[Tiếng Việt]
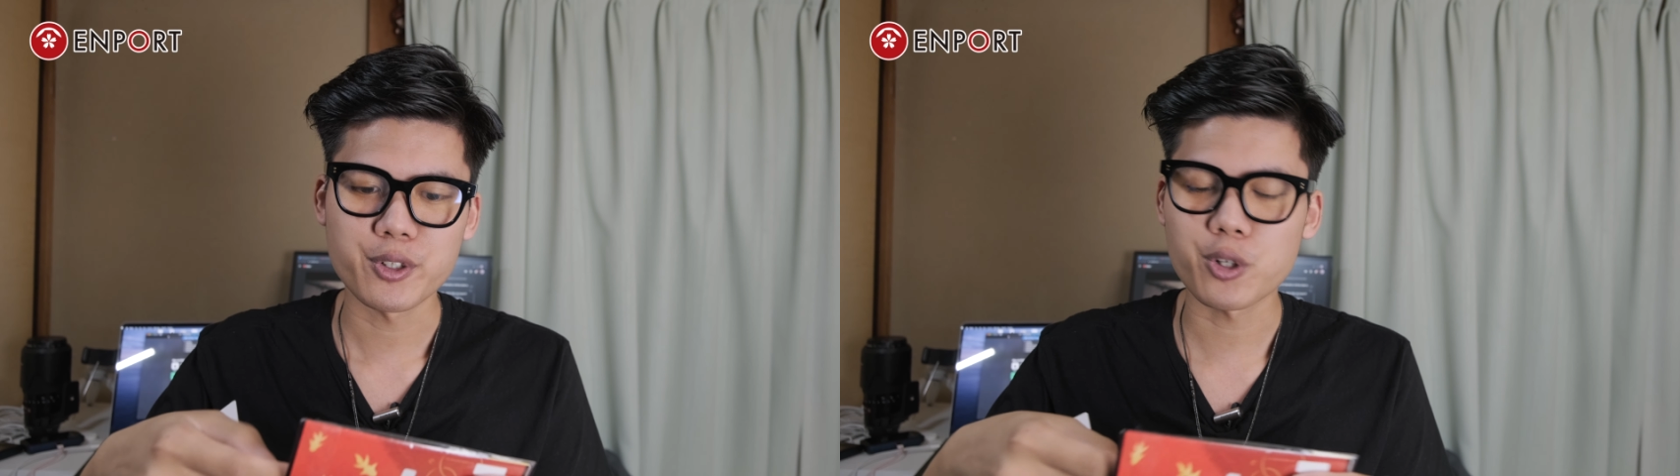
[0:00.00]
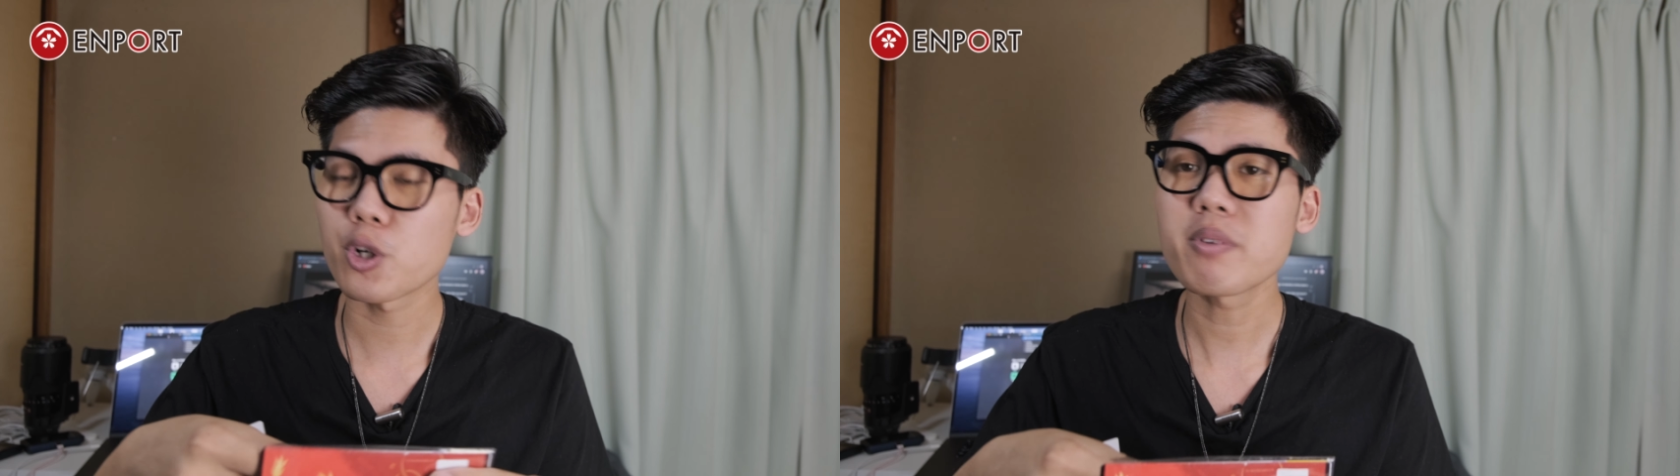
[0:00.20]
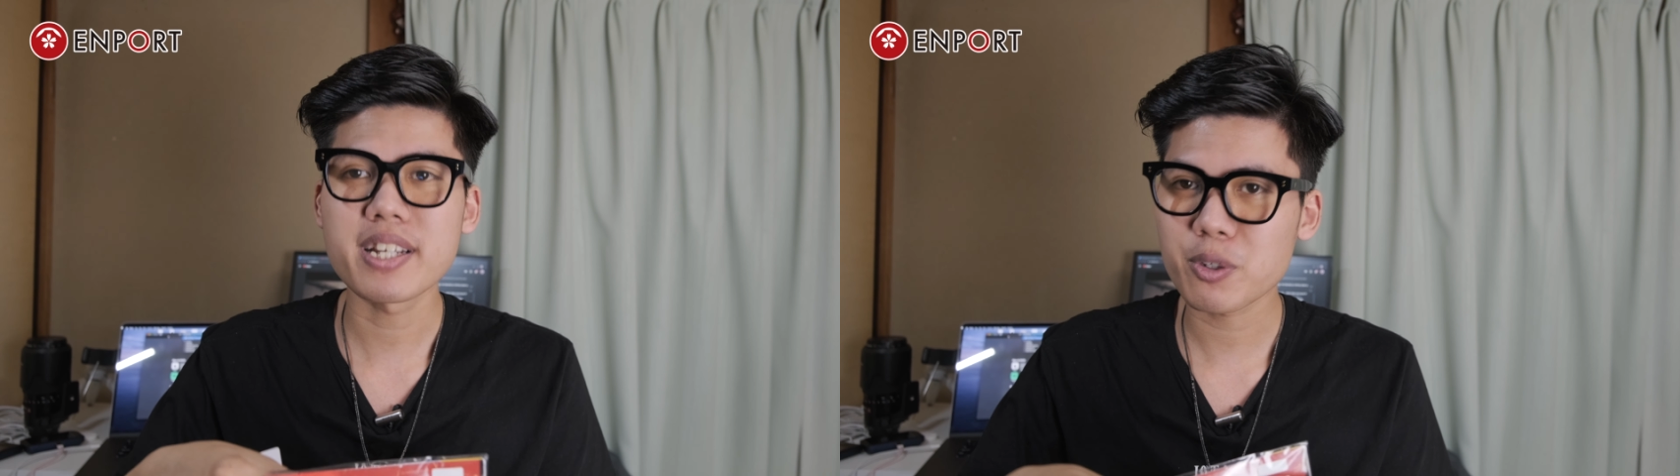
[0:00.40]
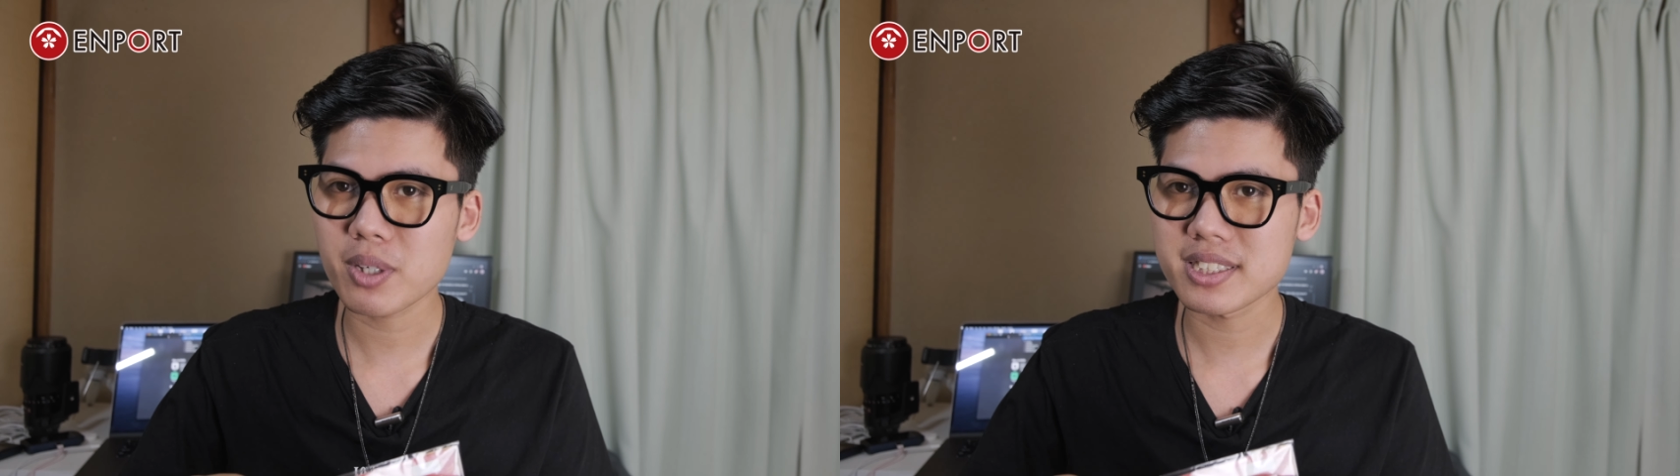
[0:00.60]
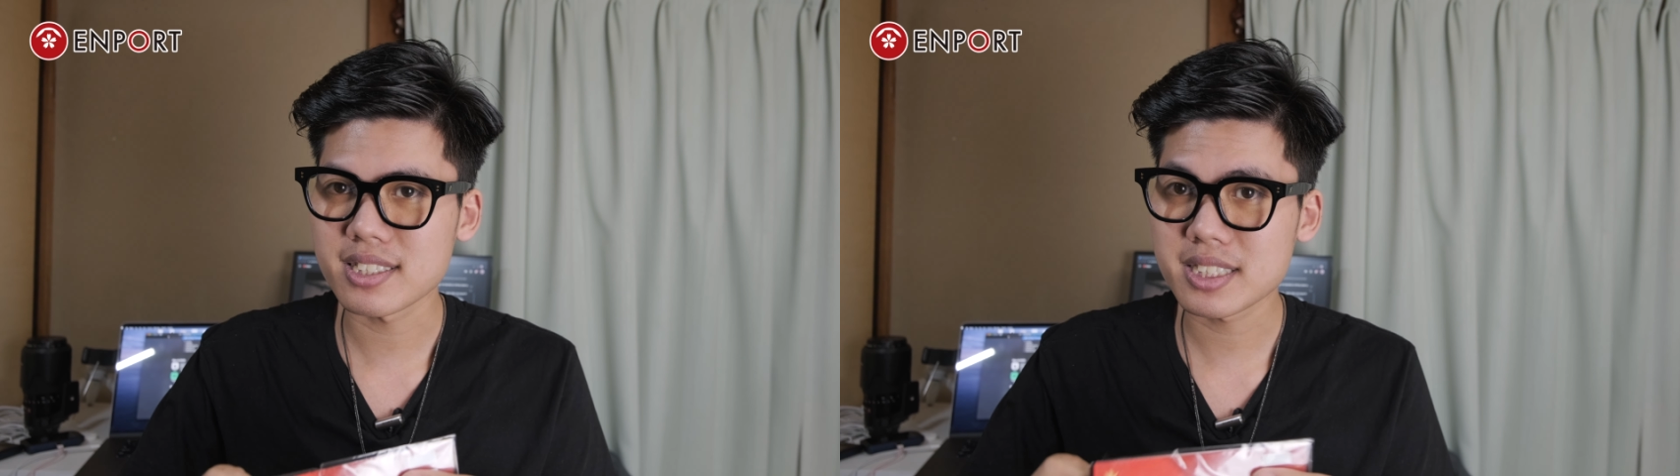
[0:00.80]
nó không hề liên
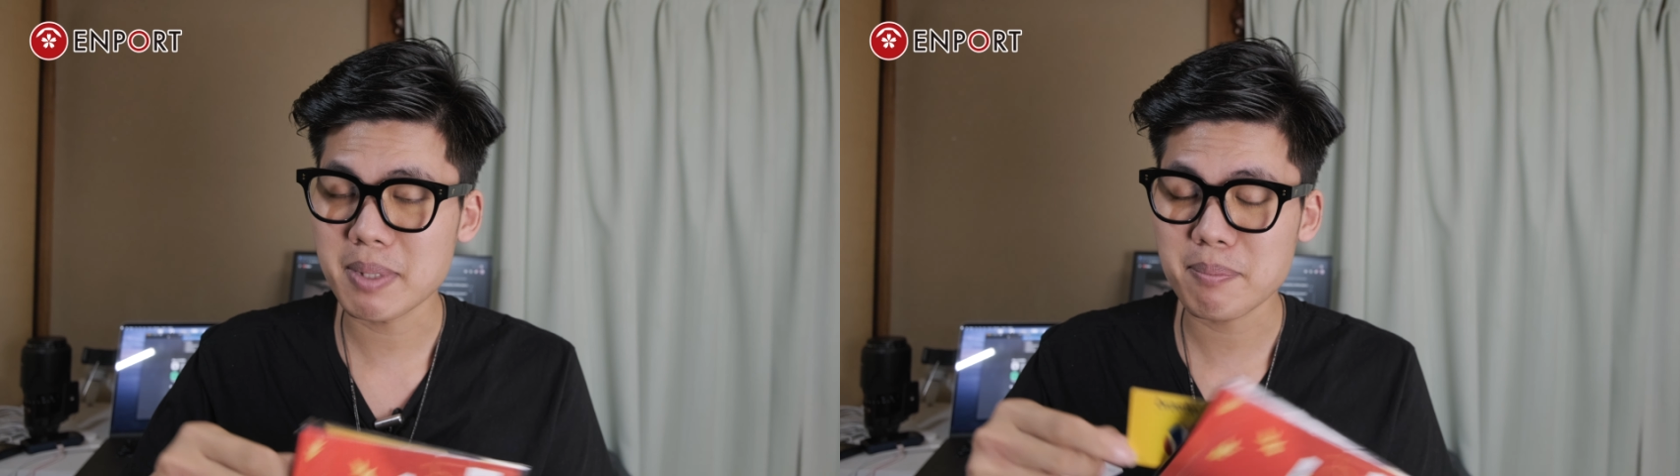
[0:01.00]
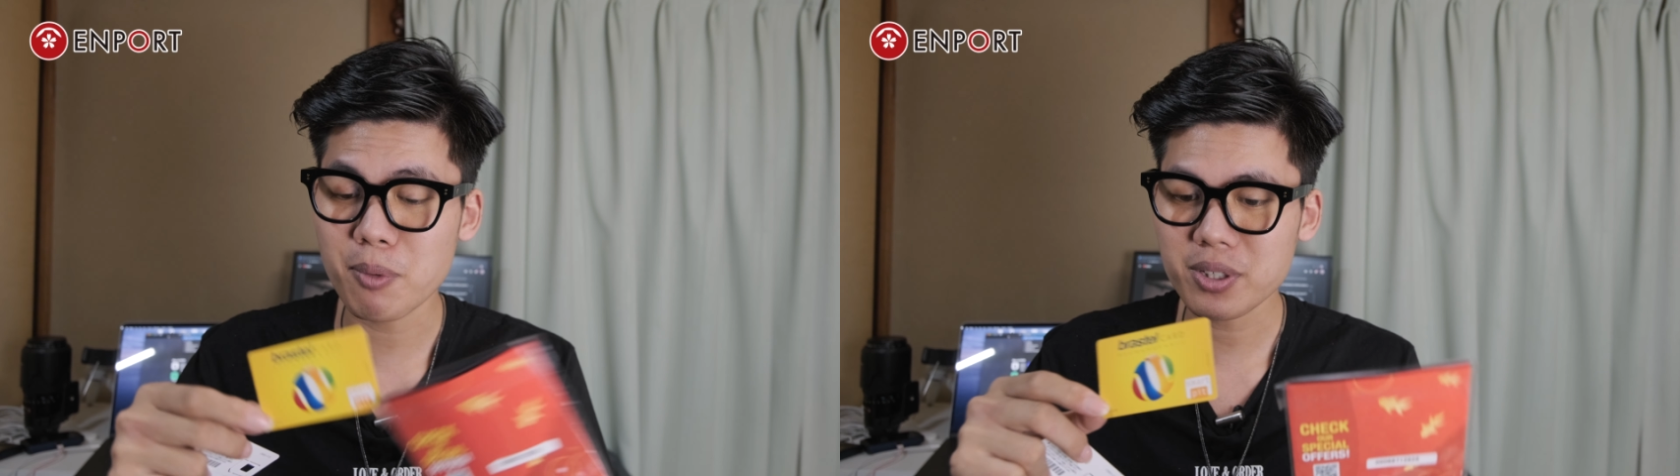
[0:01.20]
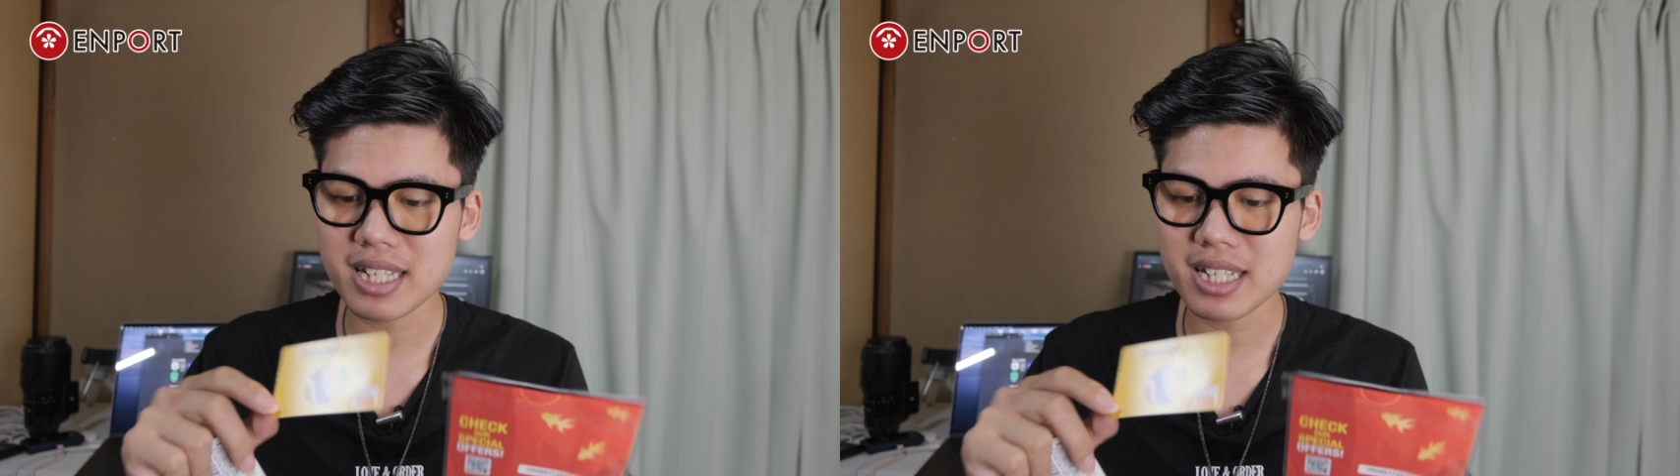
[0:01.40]
quan gì đến Simenport